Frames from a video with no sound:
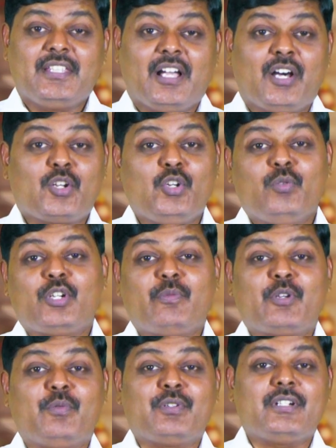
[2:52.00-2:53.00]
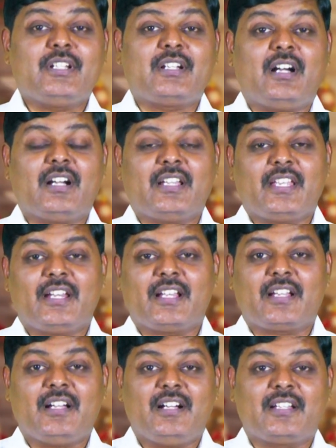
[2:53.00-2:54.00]
யாரோ ஒருவர் உங்களுக்காக
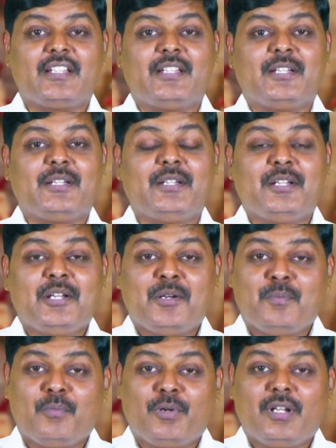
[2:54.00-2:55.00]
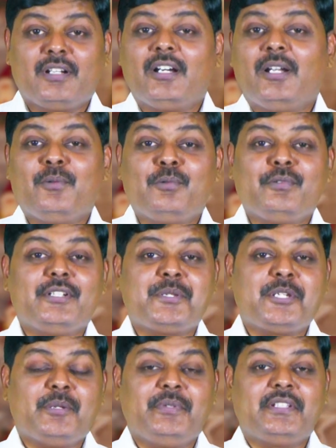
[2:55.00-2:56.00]
எனக்காக முழங்கால் ஊண்டி
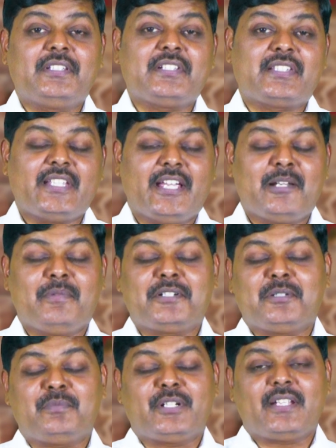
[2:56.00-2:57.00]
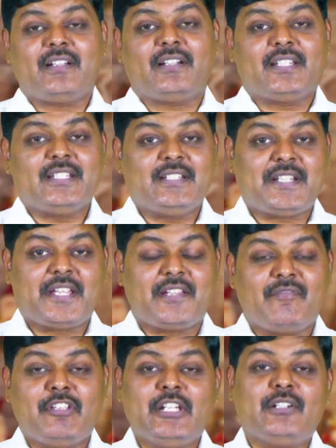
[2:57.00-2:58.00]
ஜெபித்து செயல்பட்டபடினால
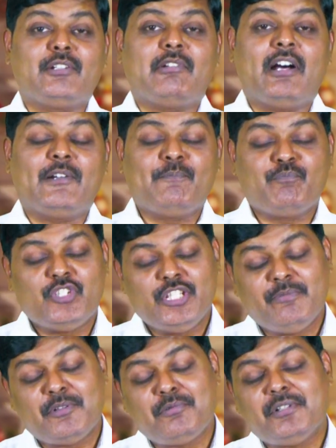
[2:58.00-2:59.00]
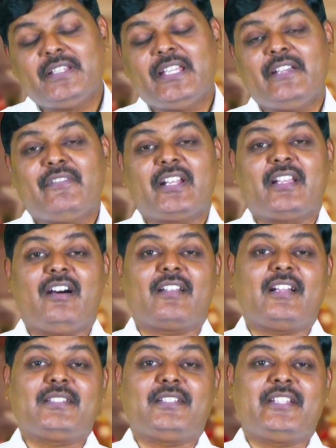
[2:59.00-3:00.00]
இன்றைக்கு நீங்களும் நானும் ஜீவனுள்ள தேவனை
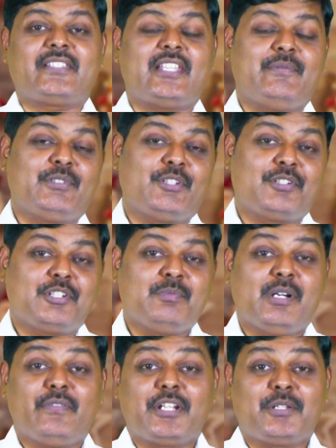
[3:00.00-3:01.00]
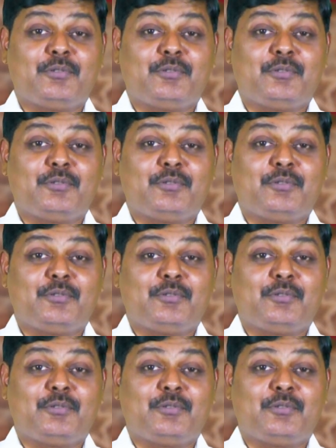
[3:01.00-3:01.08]
ஆராதனை செய்வதற்கும் அவரை